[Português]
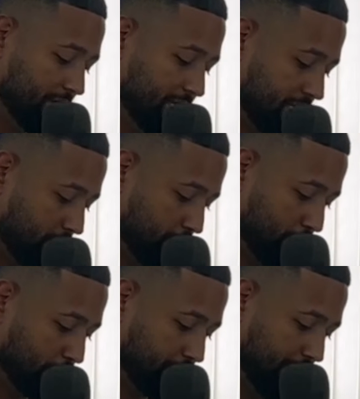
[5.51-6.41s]
inicial de
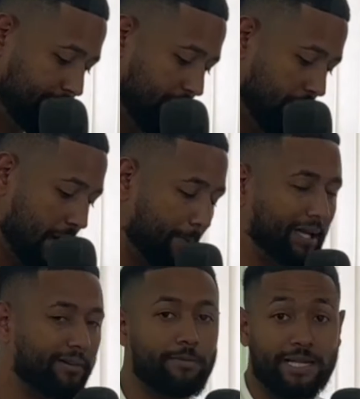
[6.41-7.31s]
tudo, né? A
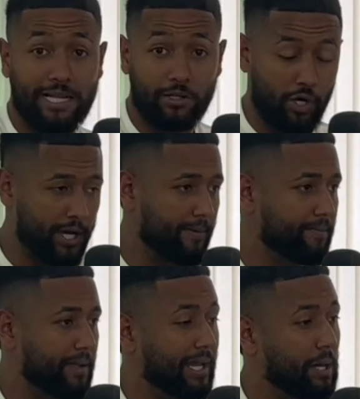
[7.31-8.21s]
palavra
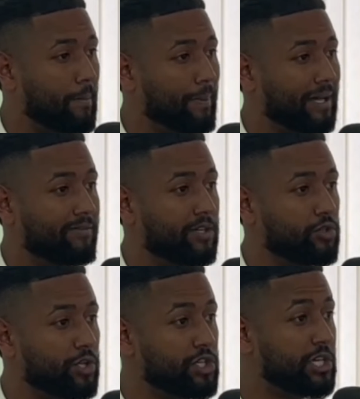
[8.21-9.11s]
metanoia, ela é uma palavra
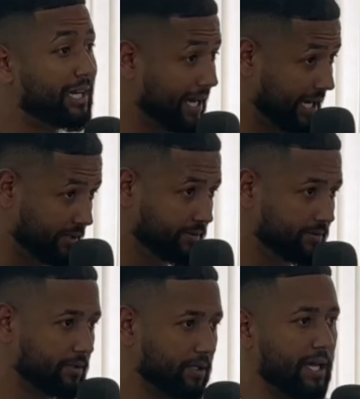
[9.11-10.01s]
de origem grega.
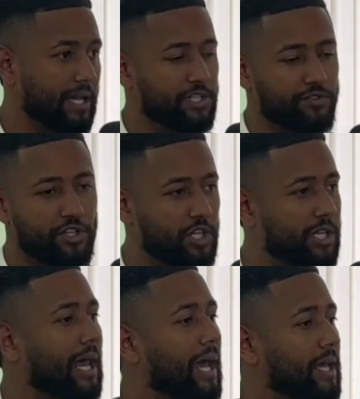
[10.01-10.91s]
Ela é
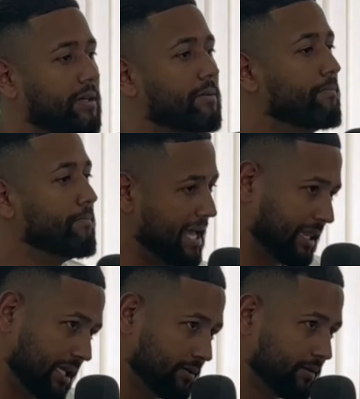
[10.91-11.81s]
dividida lá em
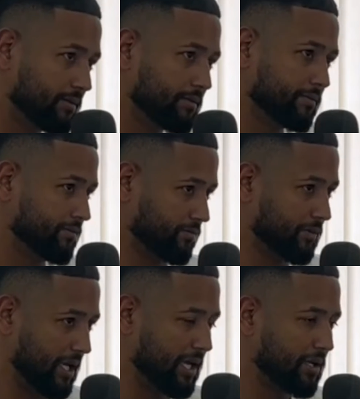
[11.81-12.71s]
meta,
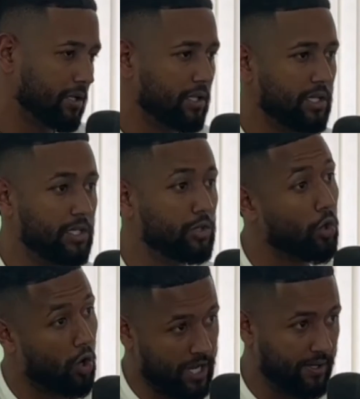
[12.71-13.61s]
né? E
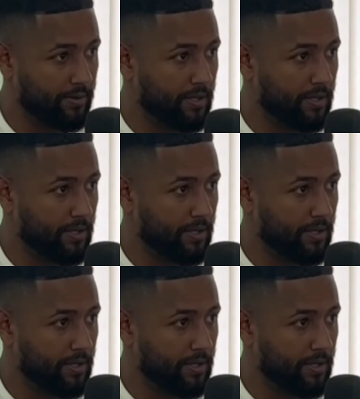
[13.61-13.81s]
noia.